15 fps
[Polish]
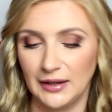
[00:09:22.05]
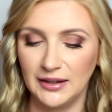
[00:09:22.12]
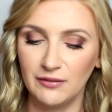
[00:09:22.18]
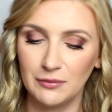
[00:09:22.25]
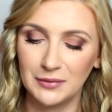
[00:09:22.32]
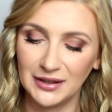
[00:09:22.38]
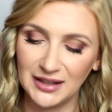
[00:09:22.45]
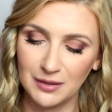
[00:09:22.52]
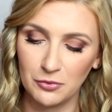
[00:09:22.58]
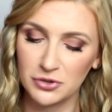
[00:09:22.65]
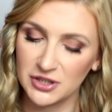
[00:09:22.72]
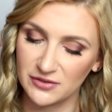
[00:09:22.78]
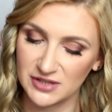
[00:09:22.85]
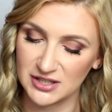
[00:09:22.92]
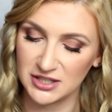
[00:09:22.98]
Nie wiem na ile
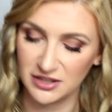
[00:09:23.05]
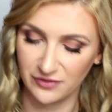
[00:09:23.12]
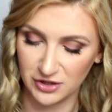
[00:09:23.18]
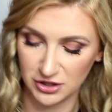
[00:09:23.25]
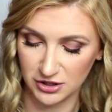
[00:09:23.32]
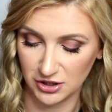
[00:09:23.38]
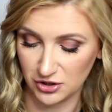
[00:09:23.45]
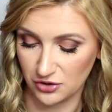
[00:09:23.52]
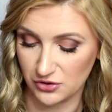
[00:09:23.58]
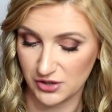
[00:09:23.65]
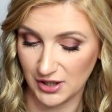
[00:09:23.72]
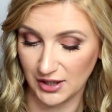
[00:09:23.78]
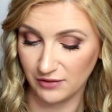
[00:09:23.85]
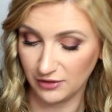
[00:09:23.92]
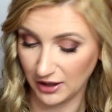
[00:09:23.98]
można w zasadzie wierzyć tej
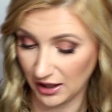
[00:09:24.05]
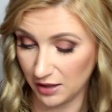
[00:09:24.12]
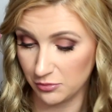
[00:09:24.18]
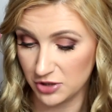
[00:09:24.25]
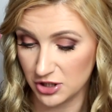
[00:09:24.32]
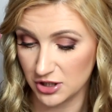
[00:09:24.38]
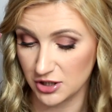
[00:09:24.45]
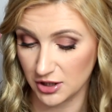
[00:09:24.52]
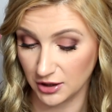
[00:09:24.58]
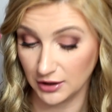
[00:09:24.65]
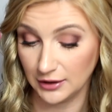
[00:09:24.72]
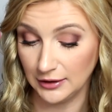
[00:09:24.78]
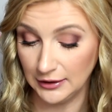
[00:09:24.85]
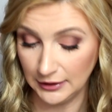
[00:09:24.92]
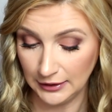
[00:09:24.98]
książce, ale wydaje mi się,
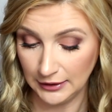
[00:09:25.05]
że